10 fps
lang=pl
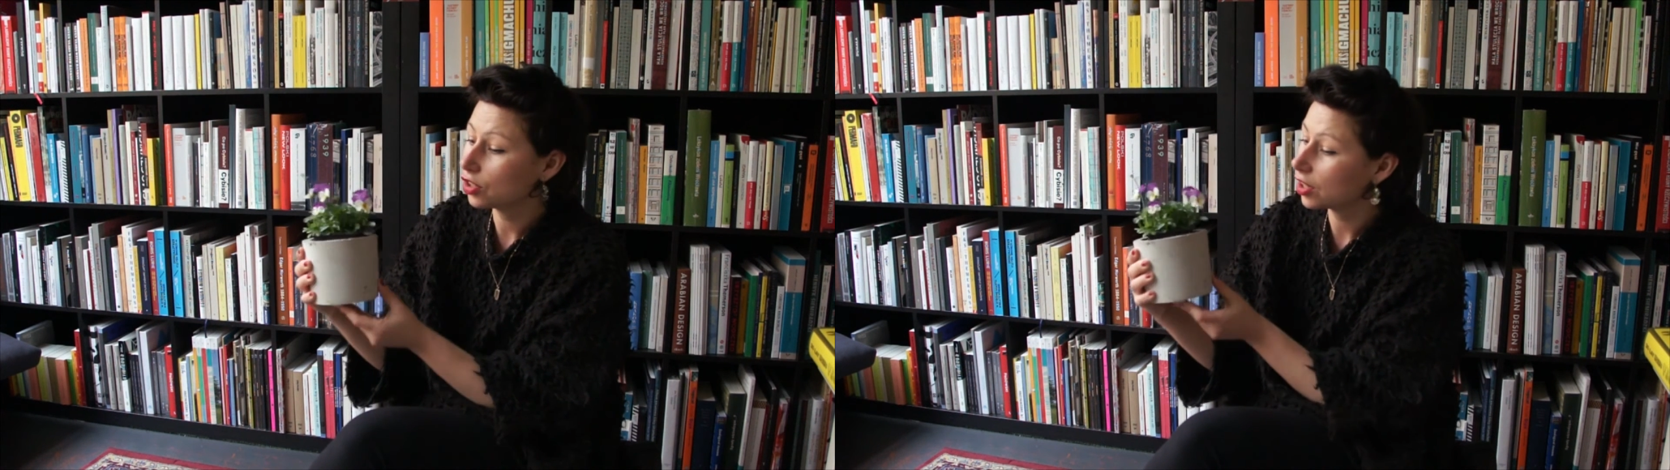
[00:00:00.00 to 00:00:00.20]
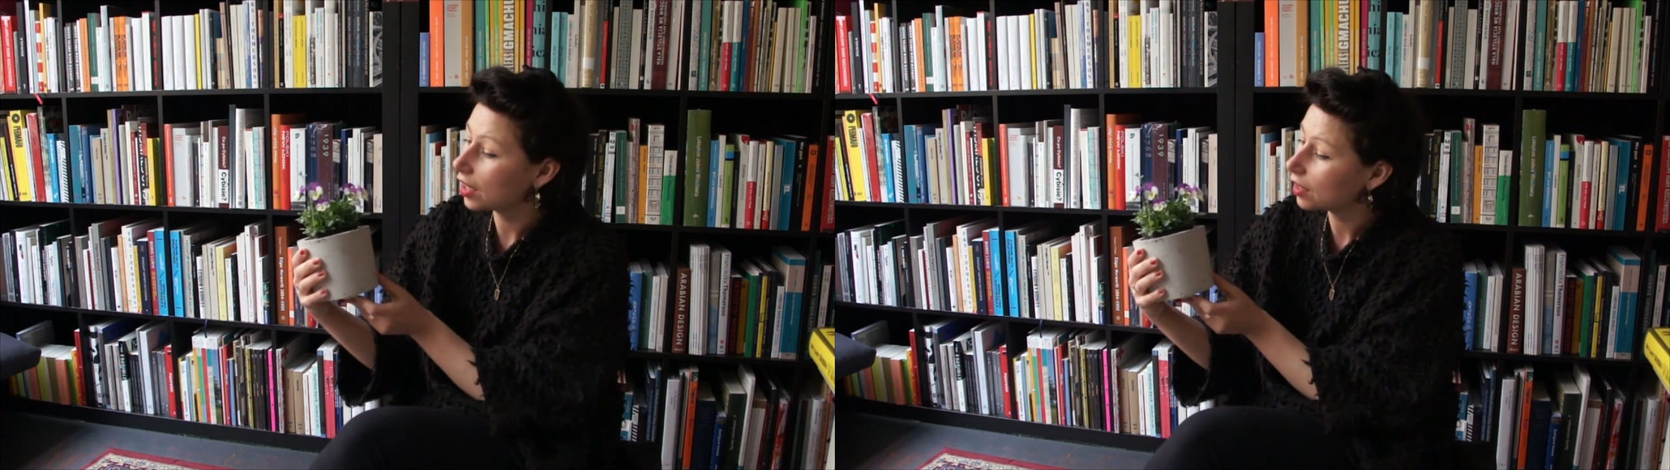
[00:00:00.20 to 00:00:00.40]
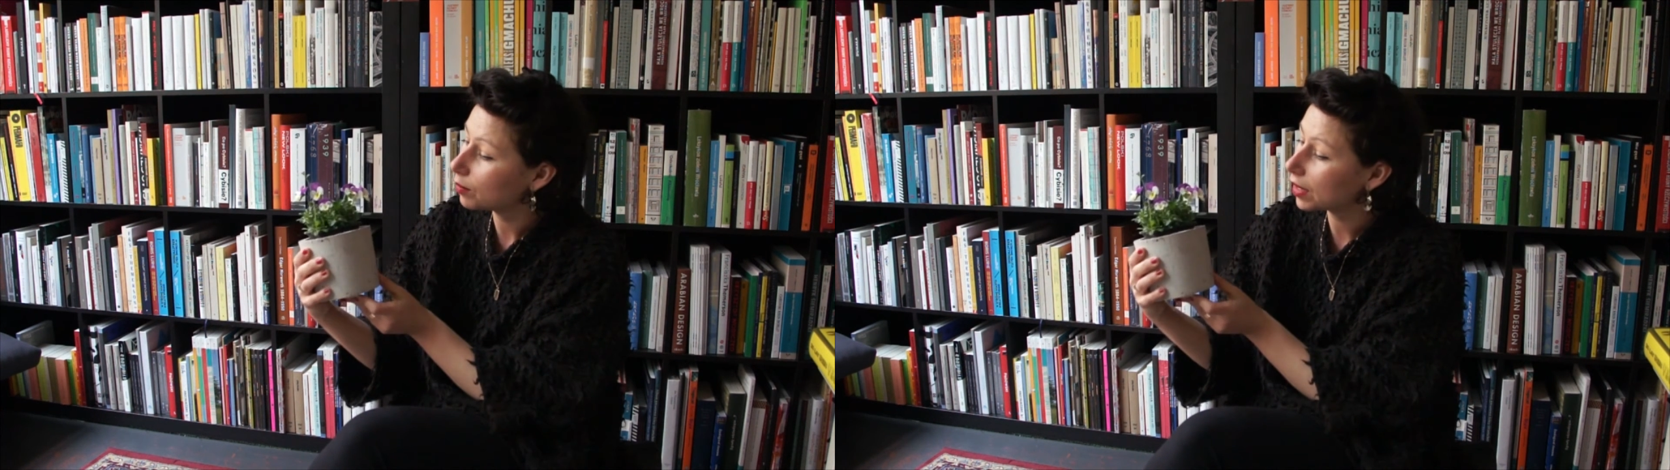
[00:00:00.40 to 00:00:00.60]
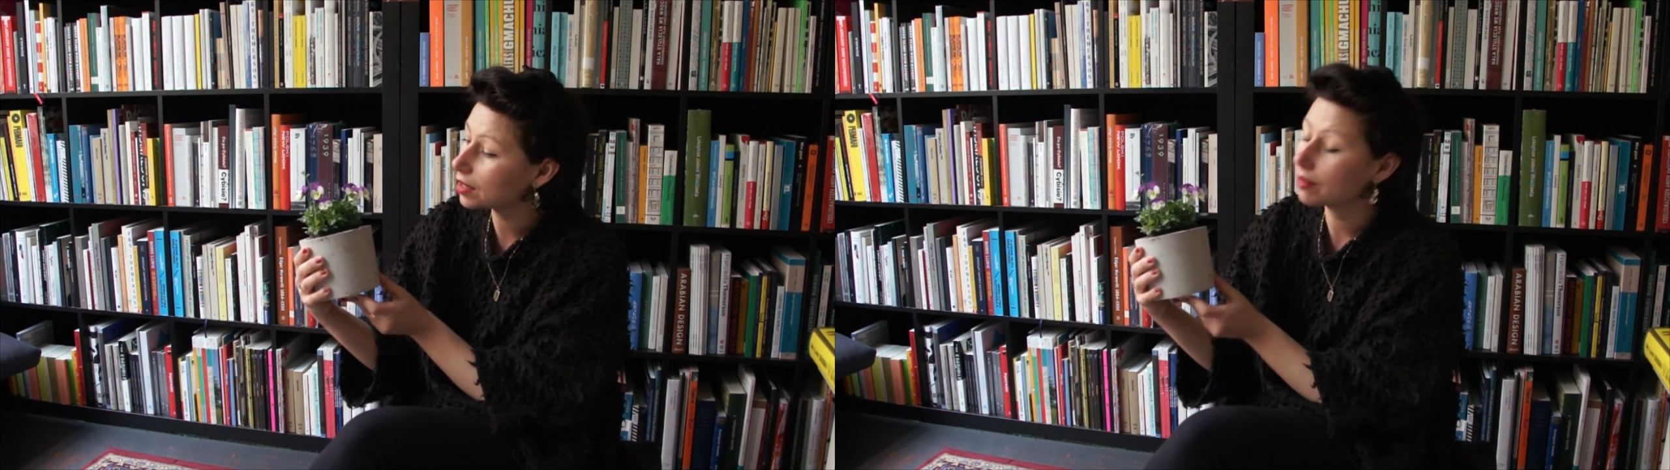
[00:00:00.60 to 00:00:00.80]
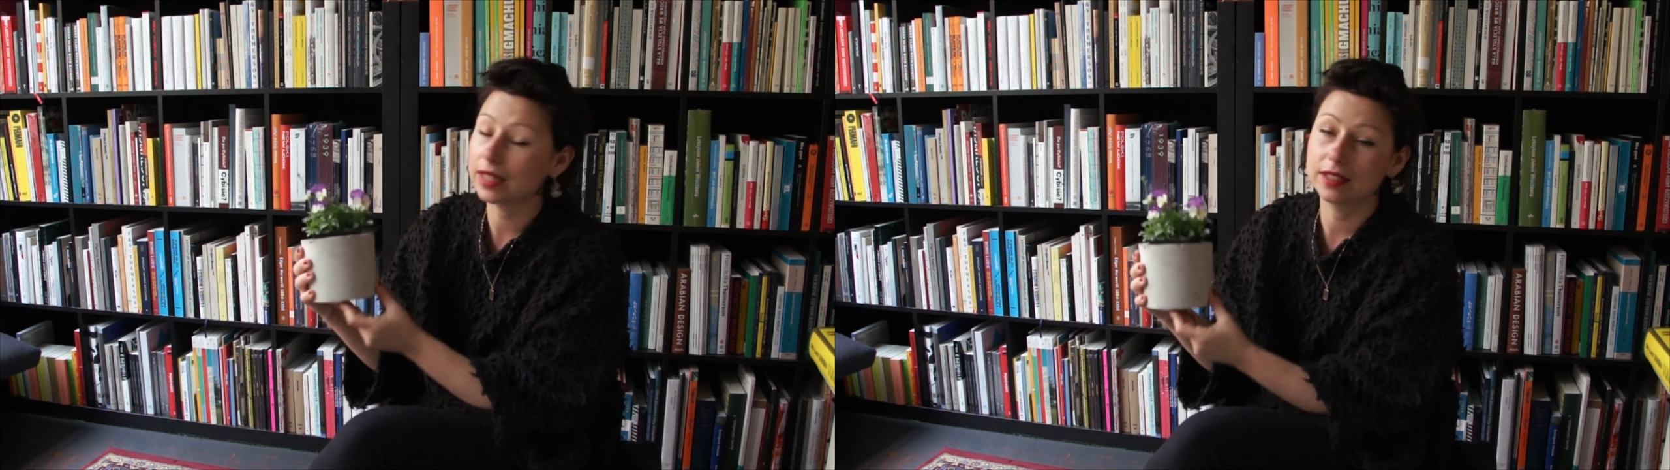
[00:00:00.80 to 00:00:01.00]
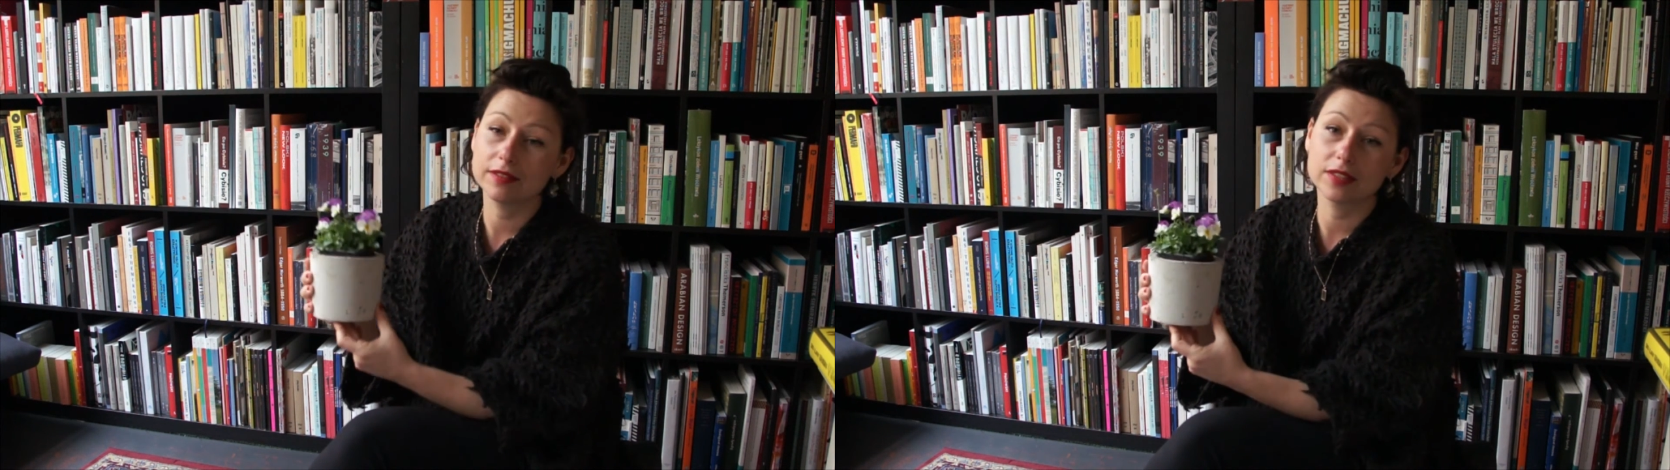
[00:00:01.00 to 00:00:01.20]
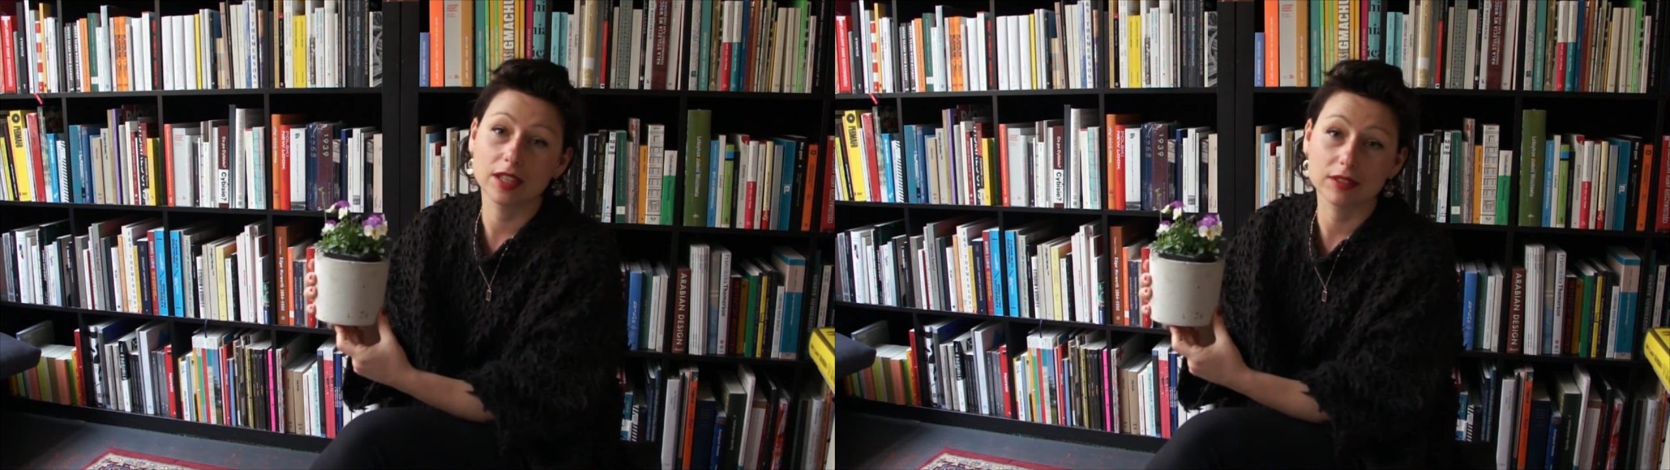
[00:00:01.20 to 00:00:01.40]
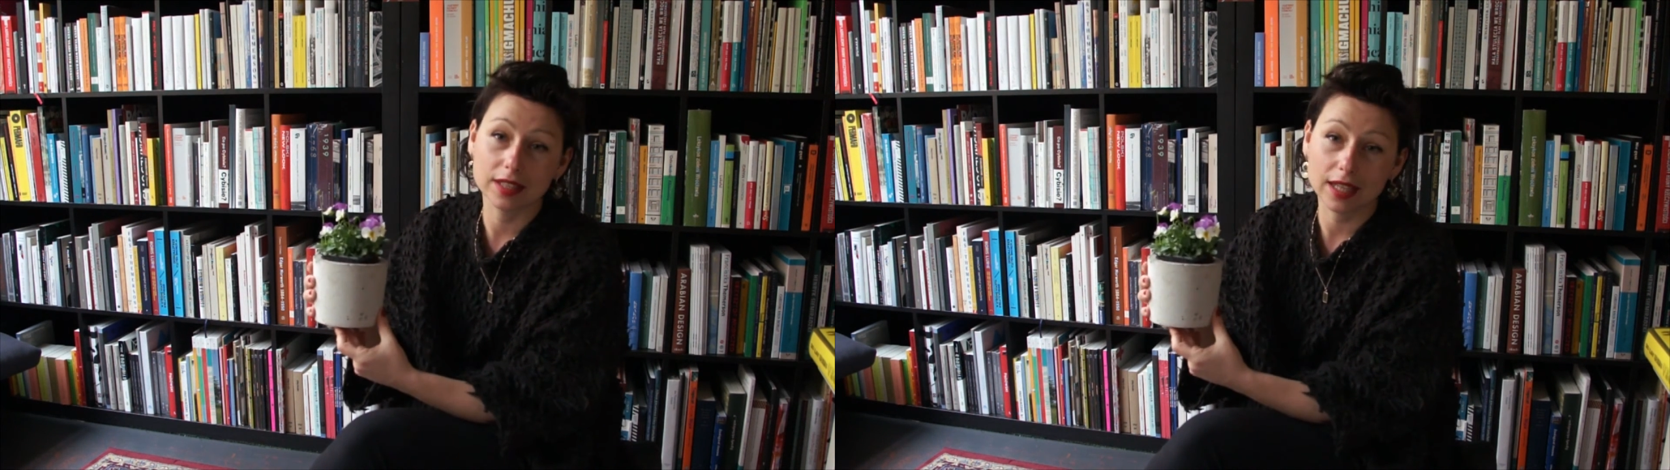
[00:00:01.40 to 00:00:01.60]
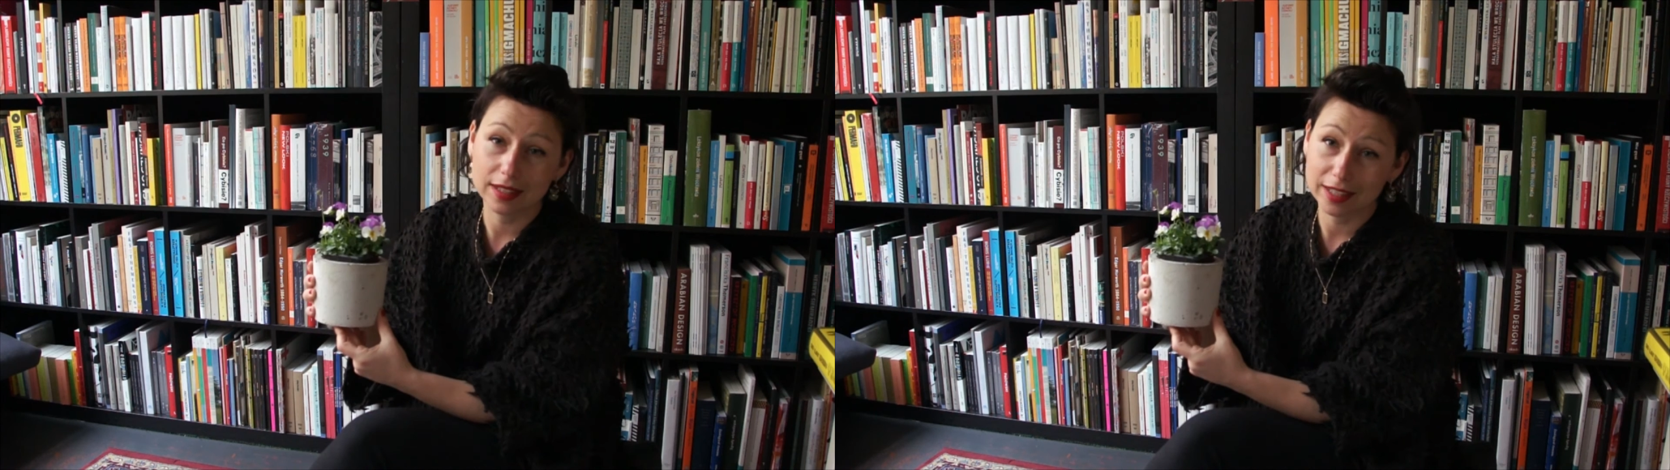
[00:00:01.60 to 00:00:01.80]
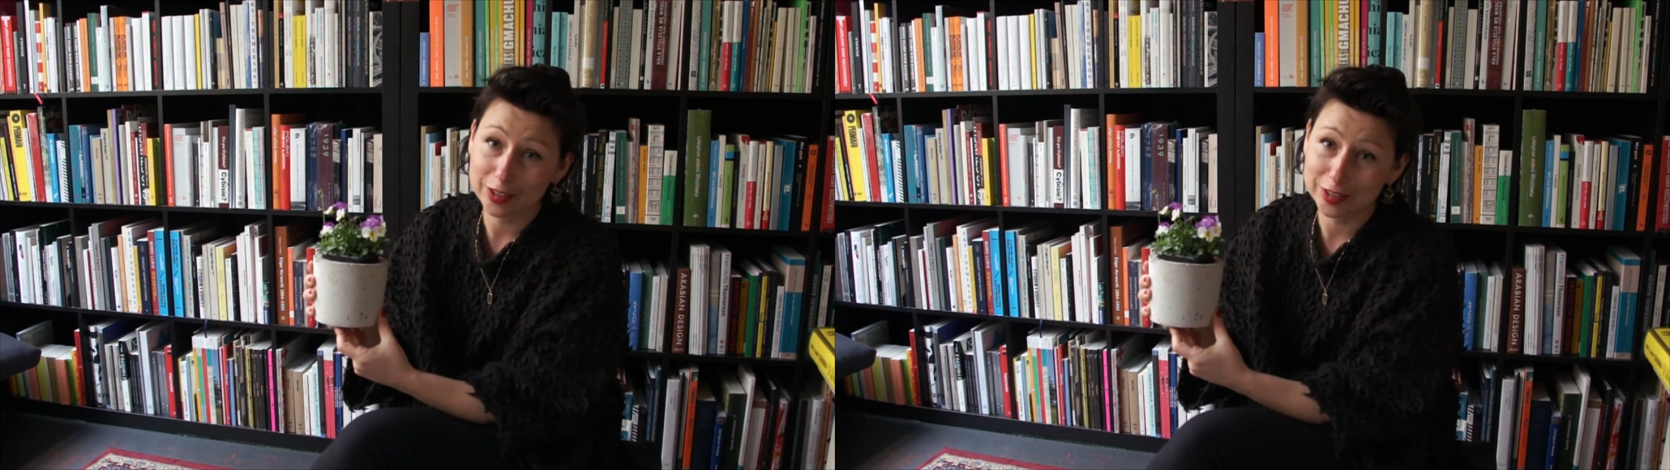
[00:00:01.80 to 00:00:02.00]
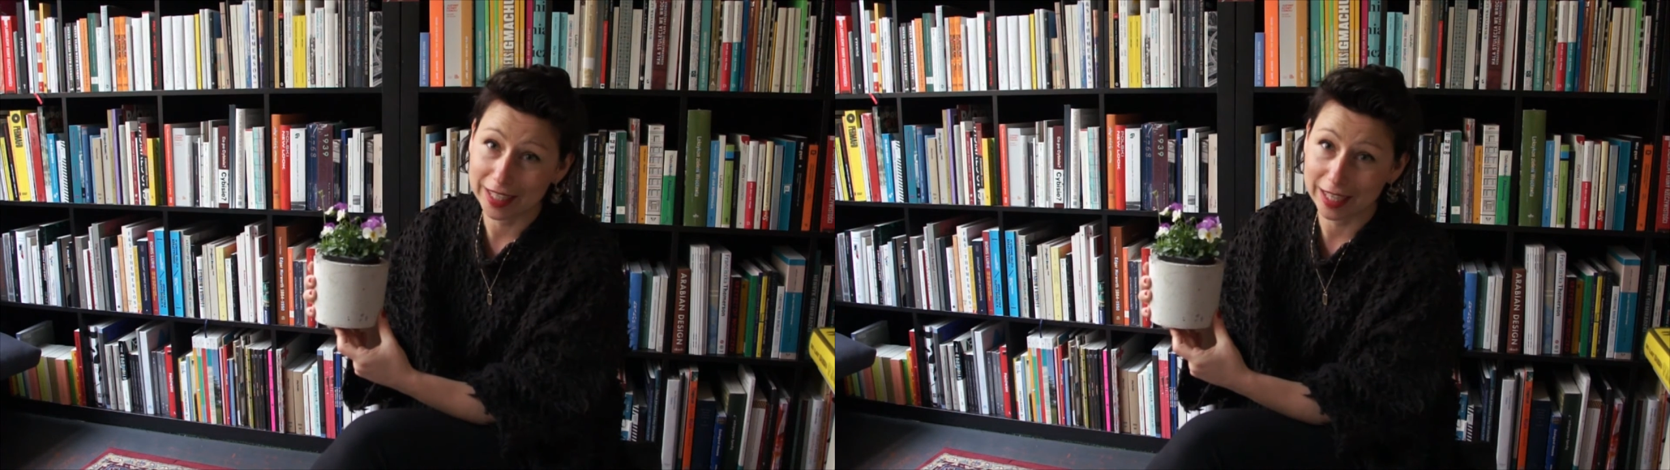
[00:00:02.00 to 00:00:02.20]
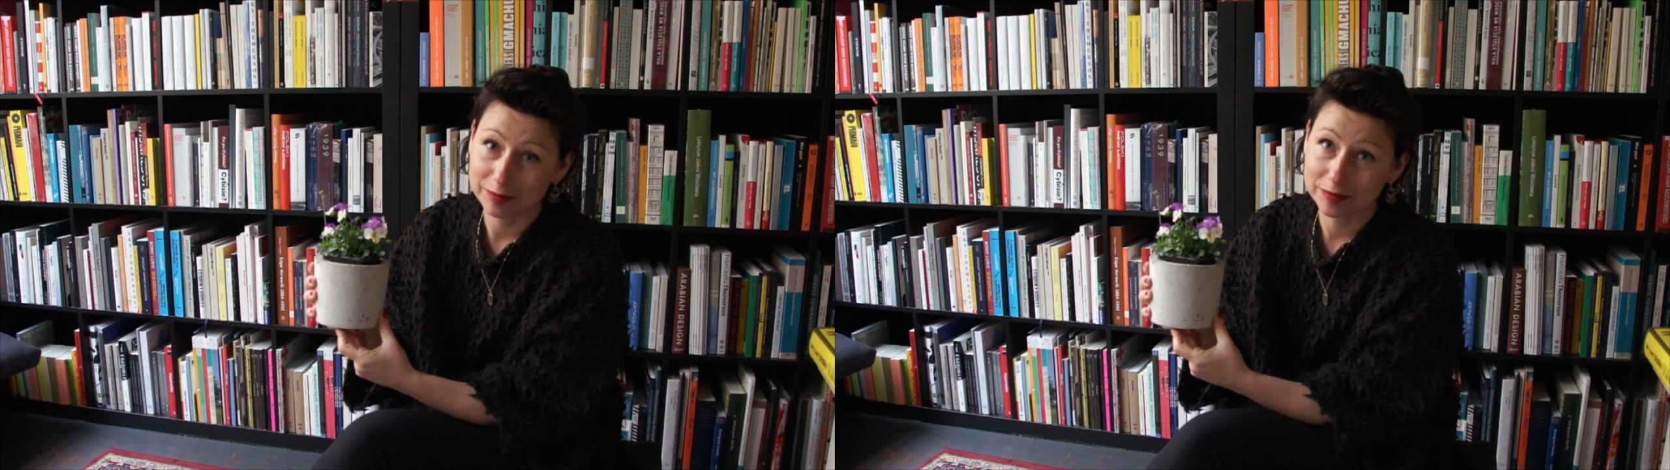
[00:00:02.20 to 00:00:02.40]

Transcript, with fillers: że bardzo ładnie wygląda danego dnia.